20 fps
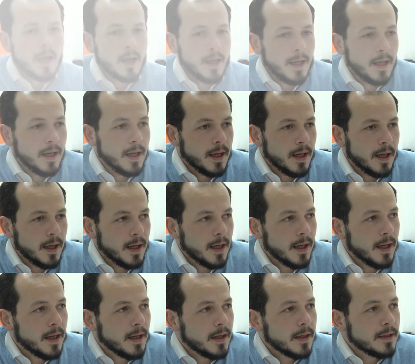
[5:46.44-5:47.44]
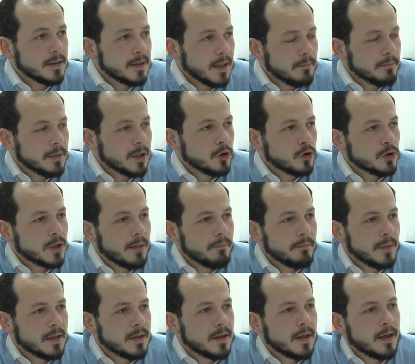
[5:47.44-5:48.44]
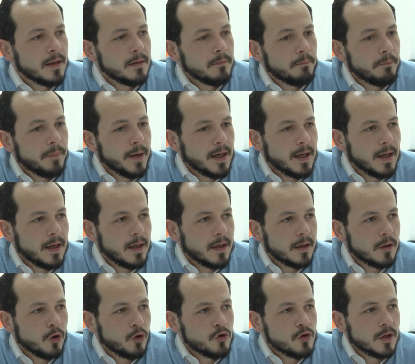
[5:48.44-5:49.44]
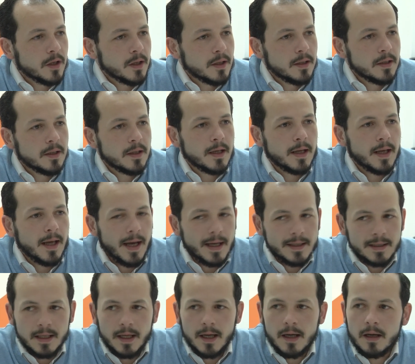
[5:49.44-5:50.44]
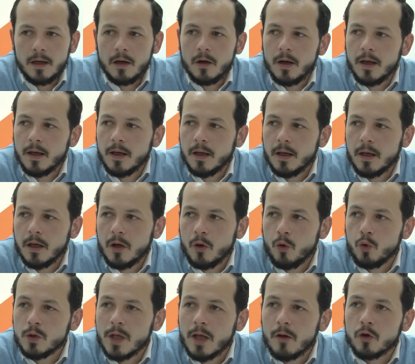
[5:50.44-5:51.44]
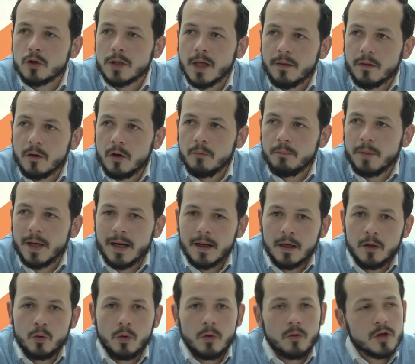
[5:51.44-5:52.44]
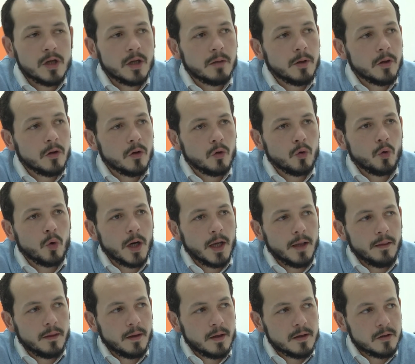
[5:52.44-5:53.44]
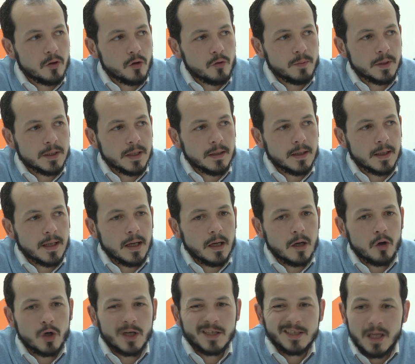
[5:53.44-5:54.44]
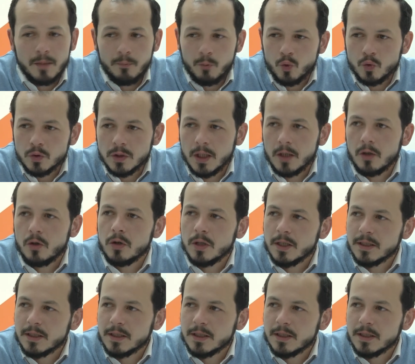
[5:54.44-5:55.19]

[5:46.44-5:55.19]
Eh, y también otra enmienda para conseguir que haya eh, una dotación para que el nuevo servicio de urgencias del Hospital de Calahorra sea puntero,